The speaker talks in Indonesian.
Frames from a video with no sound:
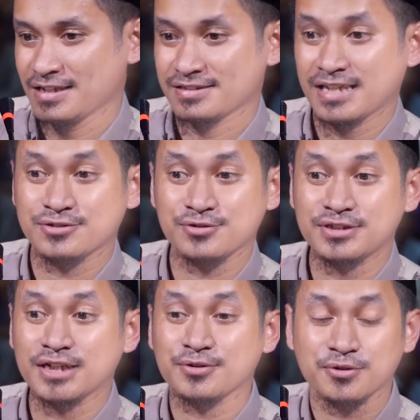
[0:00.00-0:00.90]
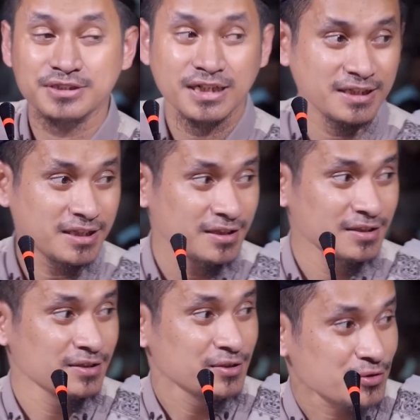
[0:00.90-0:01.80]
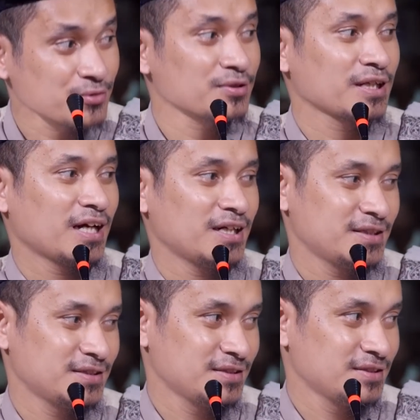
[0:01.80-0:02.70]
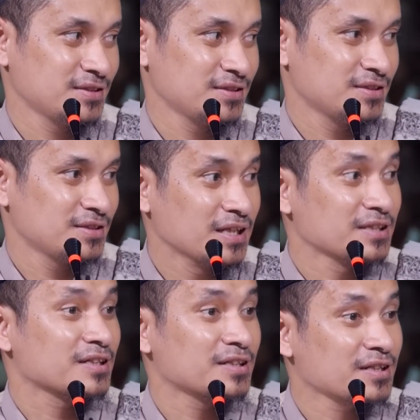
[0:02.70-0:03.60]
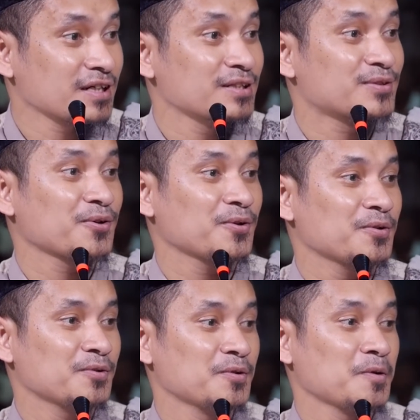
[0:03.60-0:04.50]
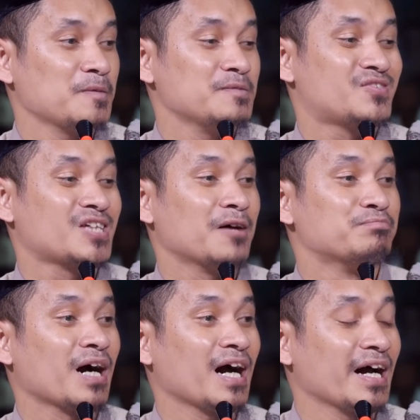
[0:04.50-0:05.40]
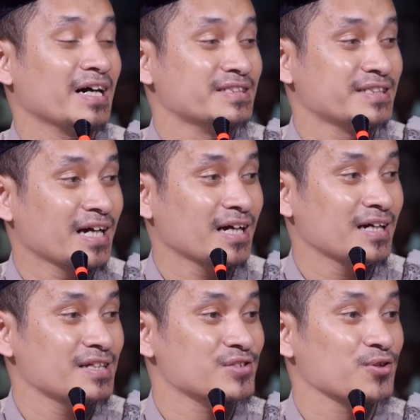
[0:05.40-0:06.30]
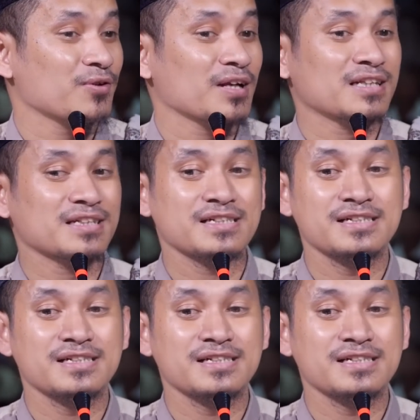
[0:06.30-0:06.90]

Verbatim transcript: Statusnya turun jadi sunnah. Dan ketika itu jamaahnya sholat